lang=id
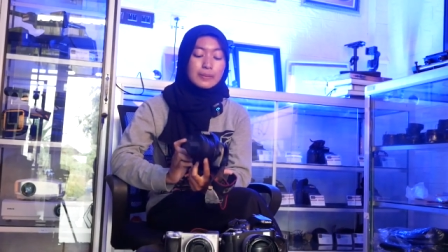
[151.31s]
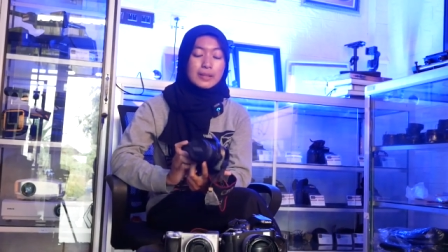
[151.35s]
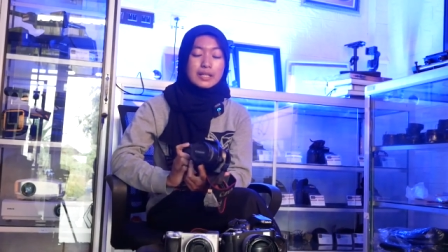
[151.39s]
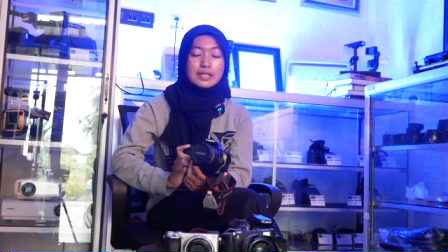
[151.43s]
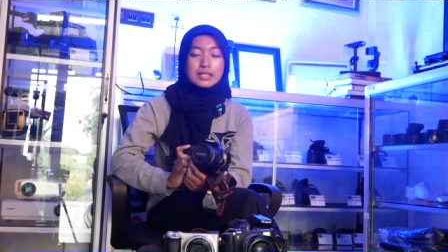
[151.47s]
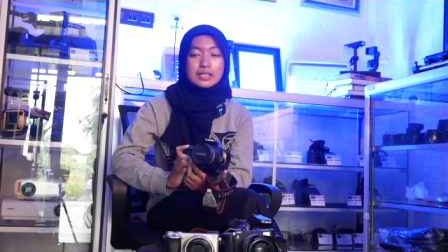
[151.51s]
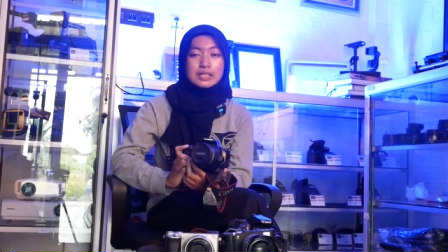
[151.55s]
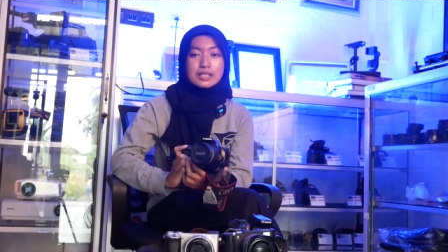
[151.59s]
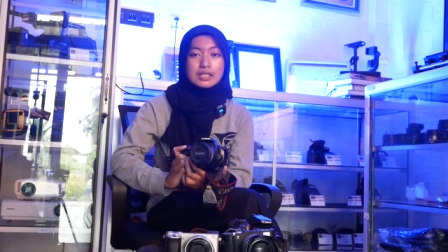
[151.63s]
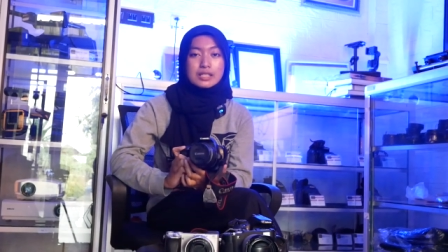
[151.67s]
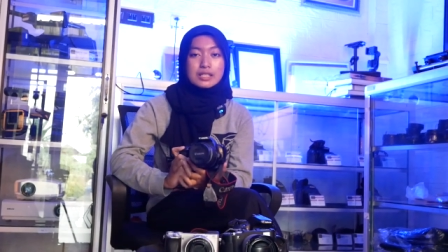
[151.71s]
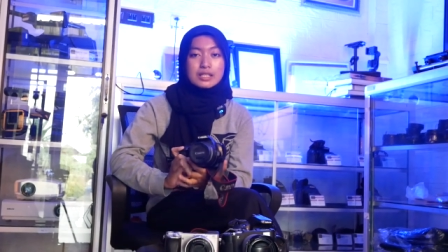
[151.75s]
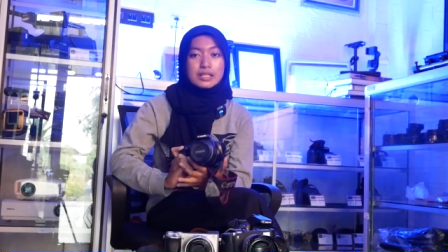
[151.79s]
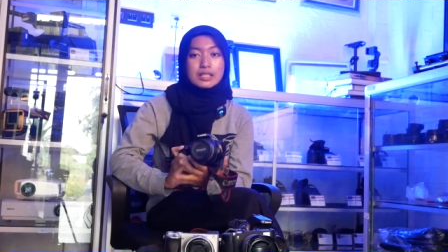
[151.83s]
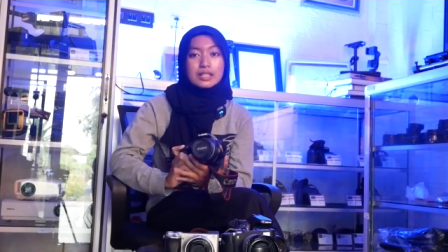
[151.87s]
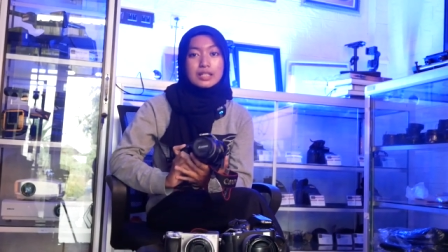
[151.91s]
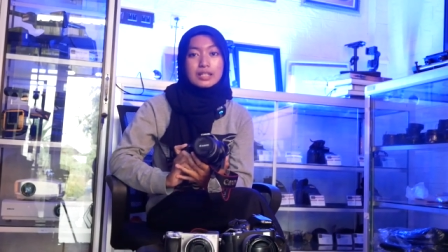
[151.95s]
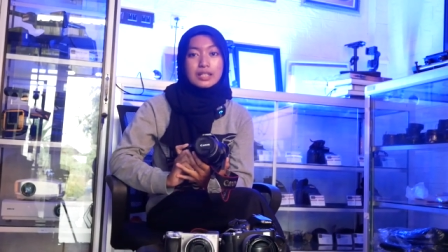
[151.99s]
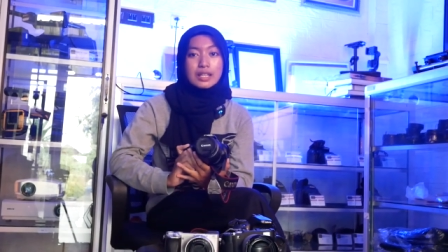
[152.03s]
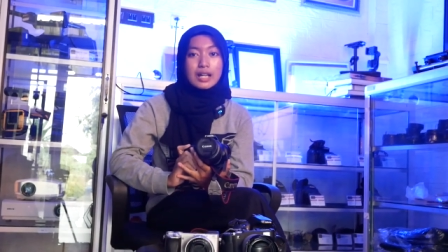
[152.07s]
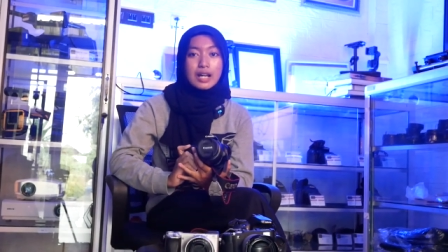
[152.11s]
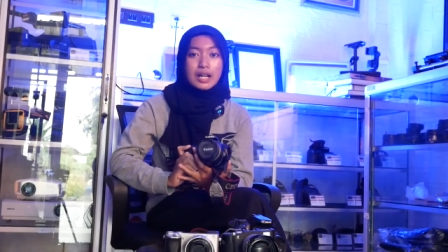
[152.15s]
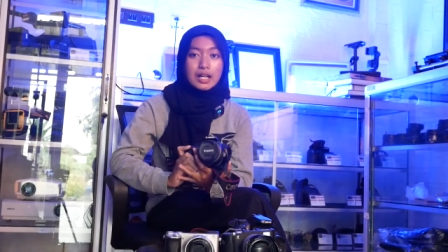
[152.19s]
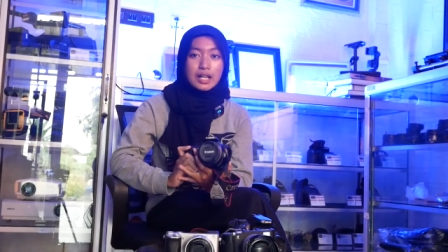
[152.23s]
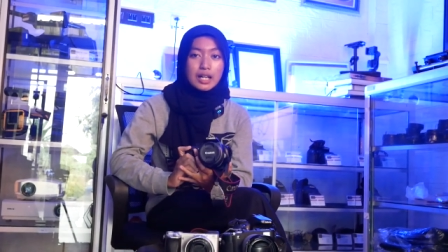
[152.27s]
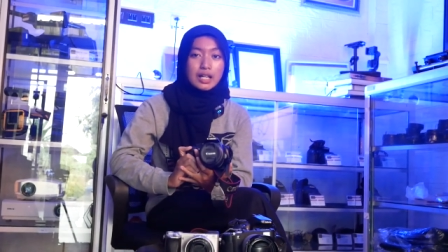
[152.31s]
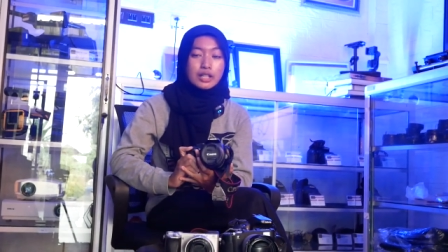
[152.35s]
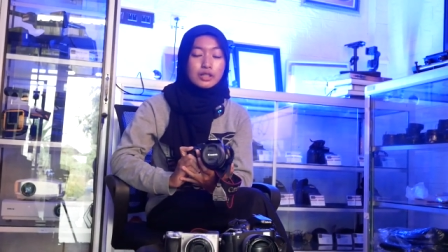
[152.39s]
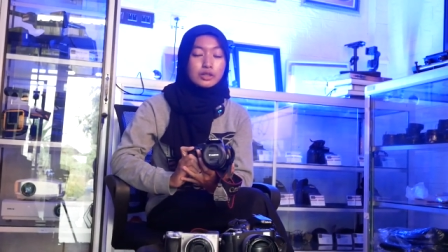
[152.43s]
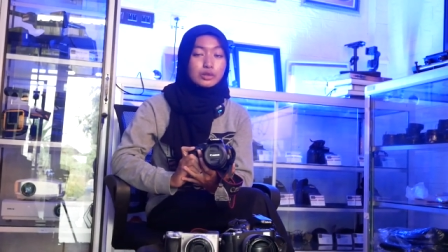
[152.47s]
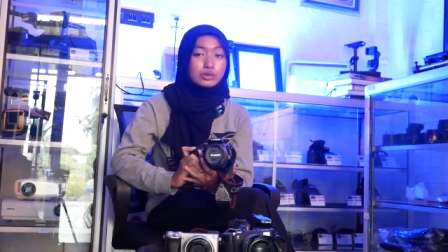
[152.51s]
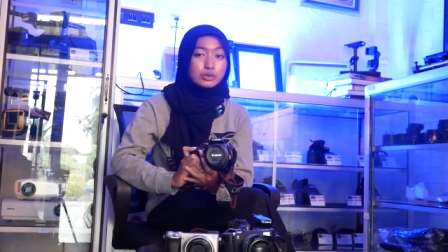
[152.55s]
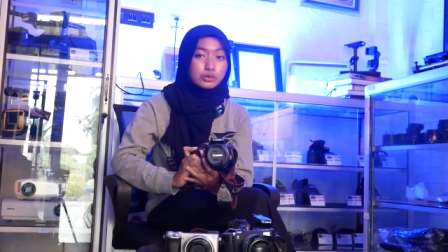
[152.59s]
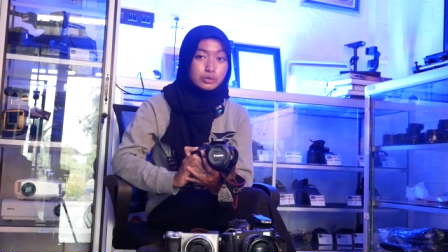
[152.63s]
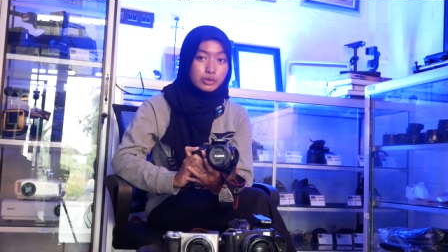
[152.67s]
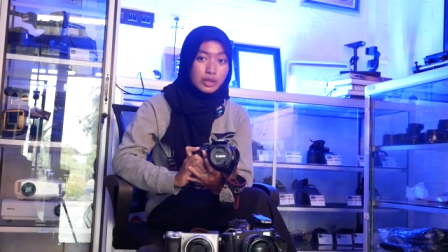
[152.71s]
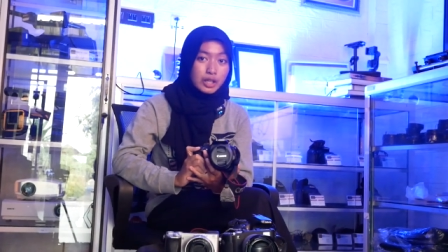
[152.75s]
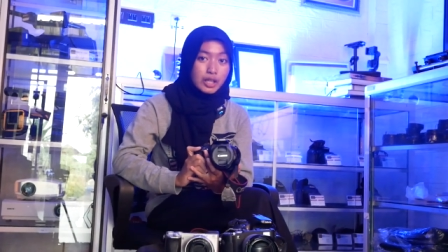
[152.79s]
masih sekitaran
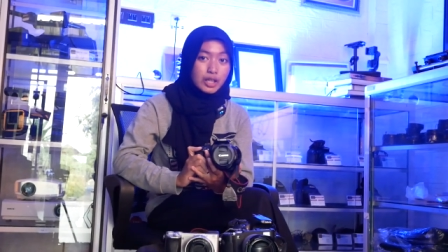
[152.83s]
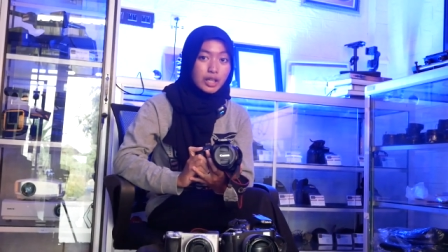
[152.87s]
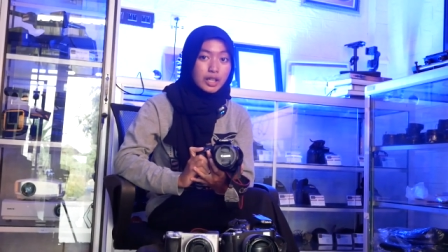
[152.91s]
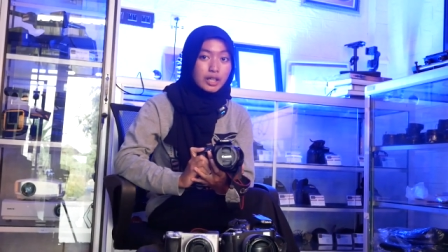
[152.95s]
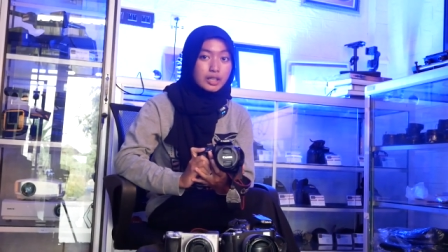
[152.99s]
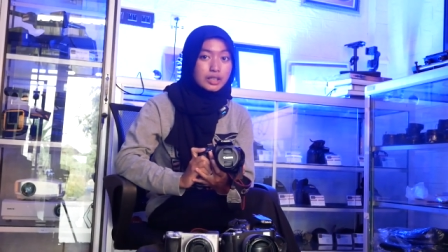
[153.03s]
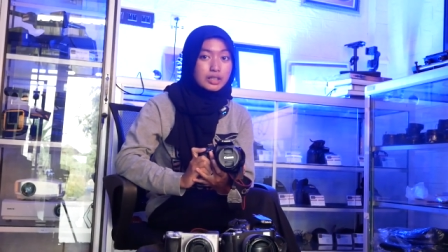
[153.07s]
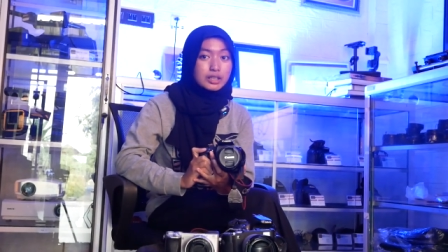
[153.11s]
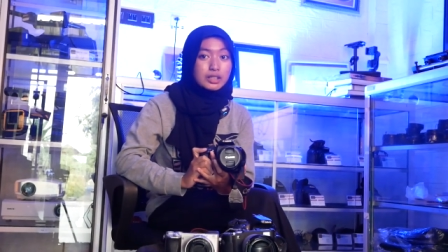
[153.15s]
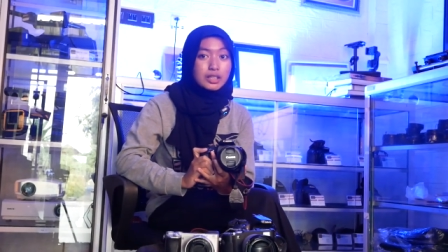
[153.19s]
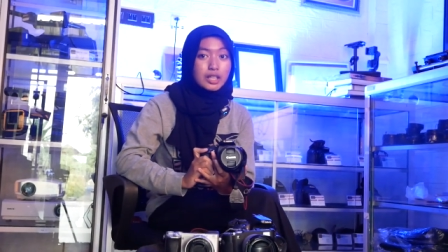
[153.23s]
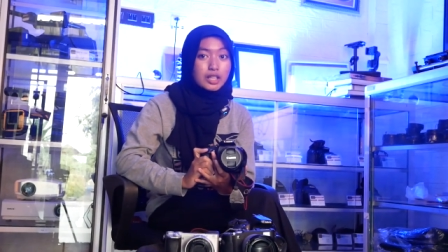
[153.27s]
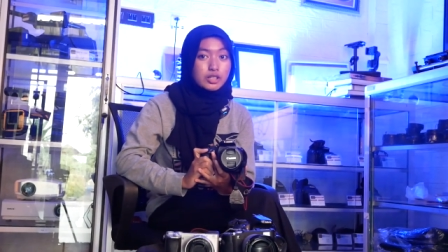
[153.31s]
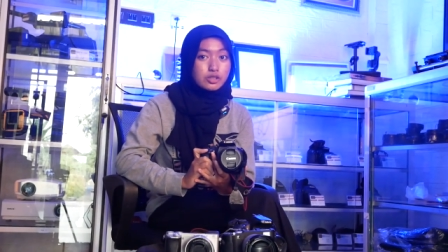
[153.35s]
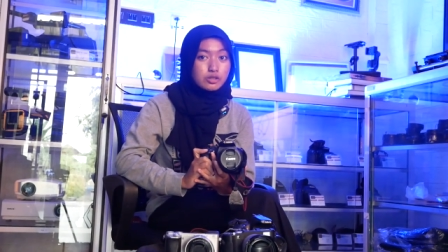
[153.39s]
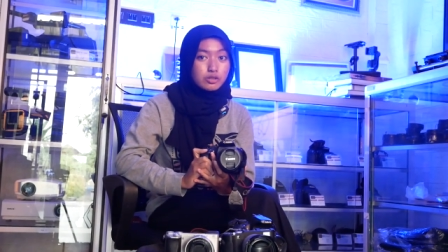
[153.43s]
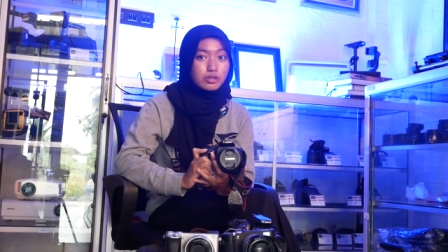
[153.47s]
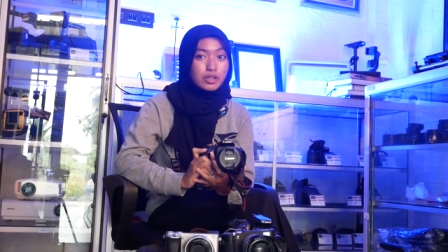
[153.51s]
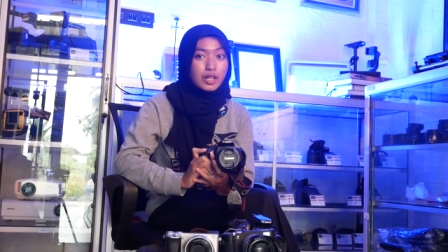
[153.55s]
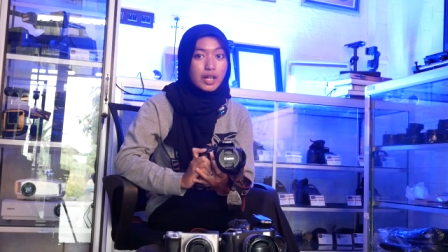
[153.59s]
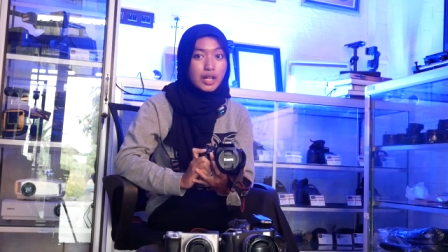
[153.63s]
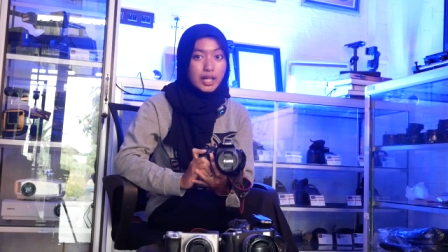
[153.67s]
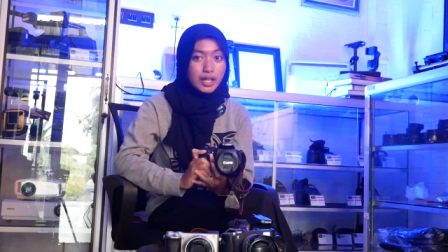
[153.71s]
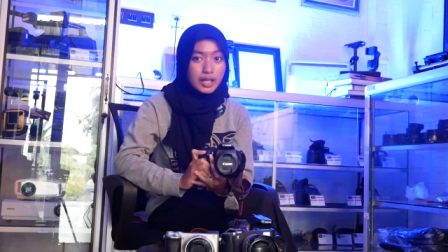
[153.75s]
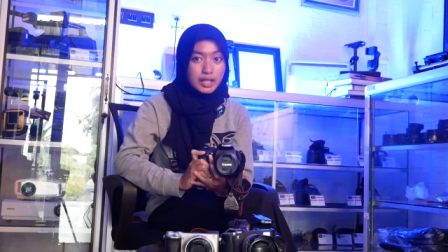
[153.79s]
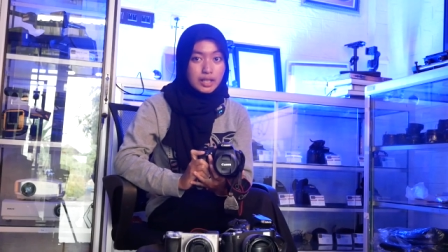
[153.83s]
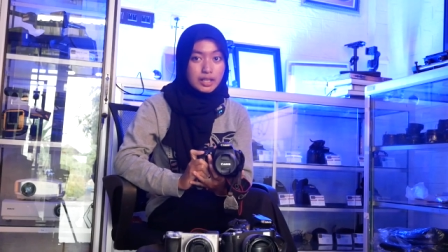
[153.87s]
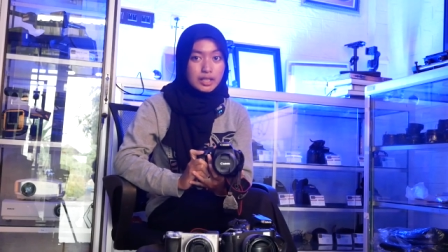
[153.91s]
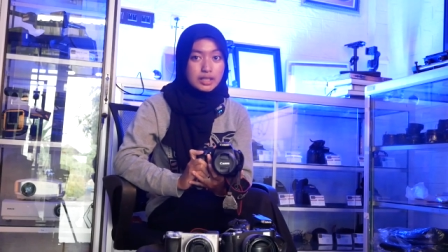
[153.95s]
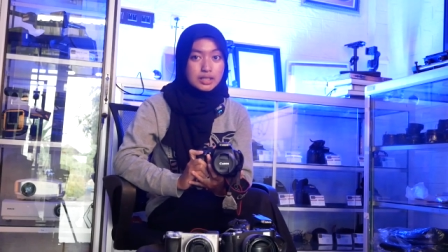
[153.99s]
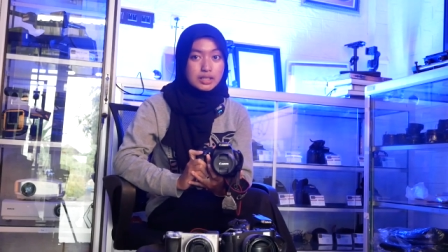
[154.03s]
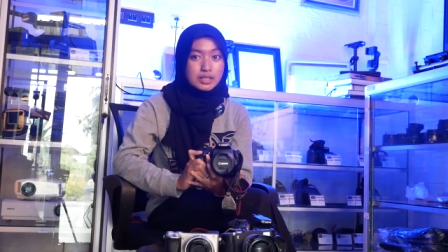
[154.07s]
2-3 jutaan.